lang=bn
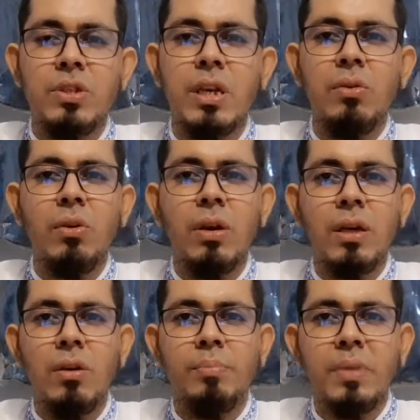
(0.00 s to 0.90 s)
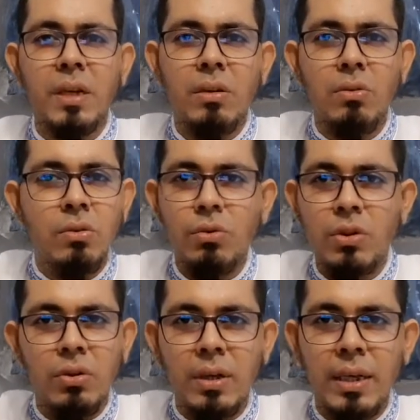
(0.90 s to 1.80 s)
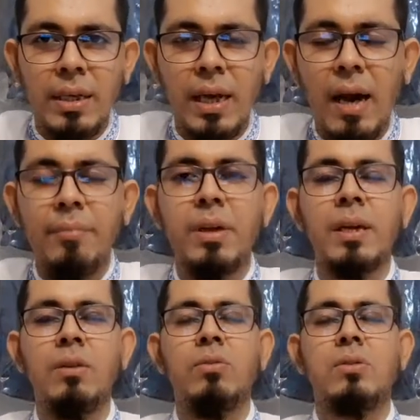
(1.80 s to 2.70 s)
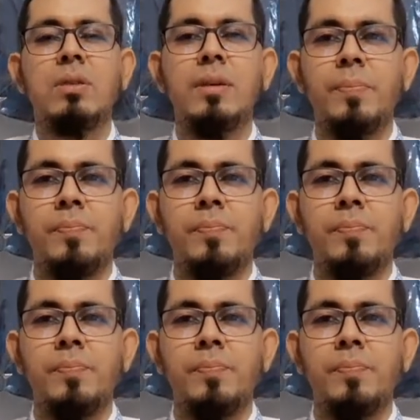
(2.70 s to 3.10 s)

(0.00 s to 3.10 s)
সেগুলোকে রপ্তানির কোনো উদ্যোগ নেই নেই আমরা কি করছি